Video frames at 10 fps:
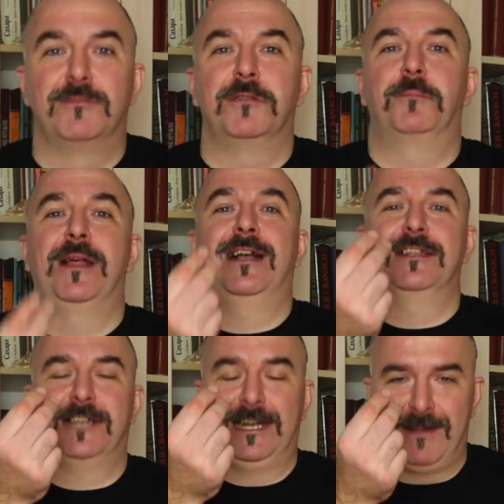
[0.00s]
было
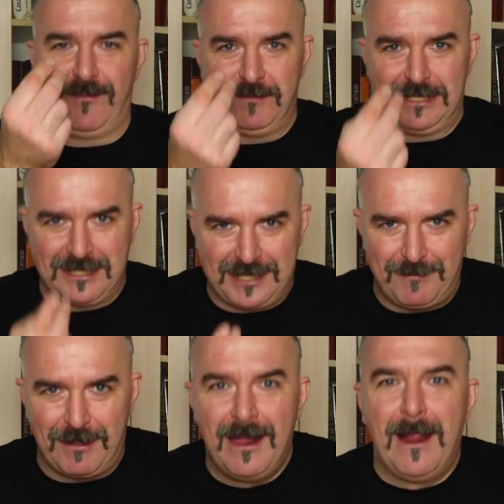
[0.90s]
плакать кровавыми
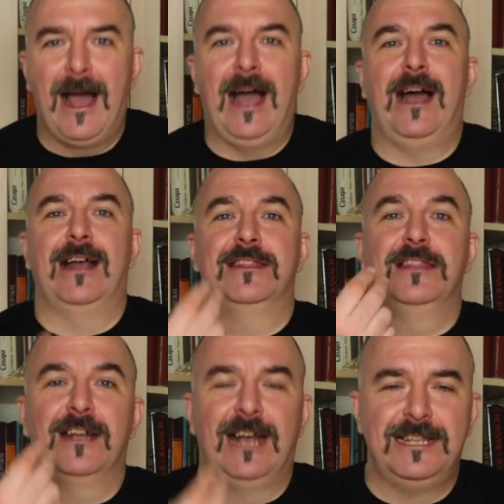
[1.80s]
слезами, а
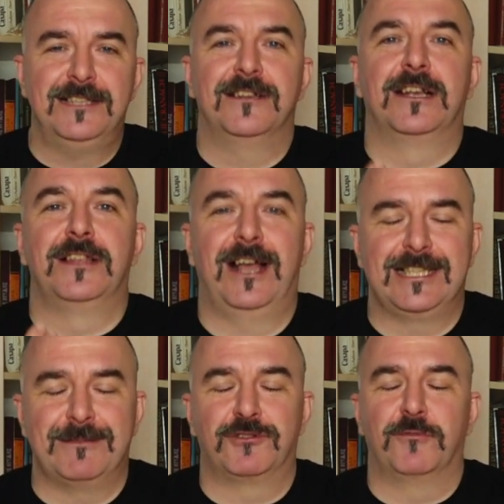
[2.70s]
отдыхать
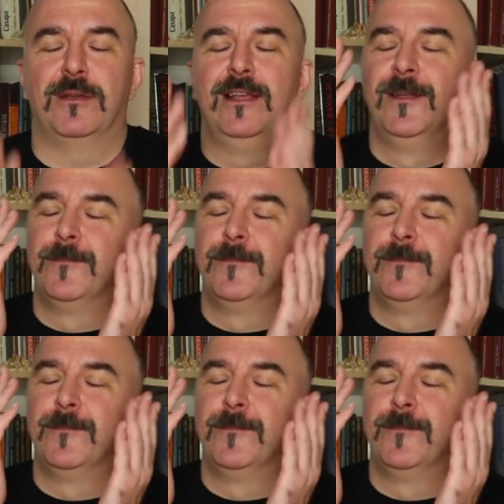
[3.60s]
глазом, чтобы,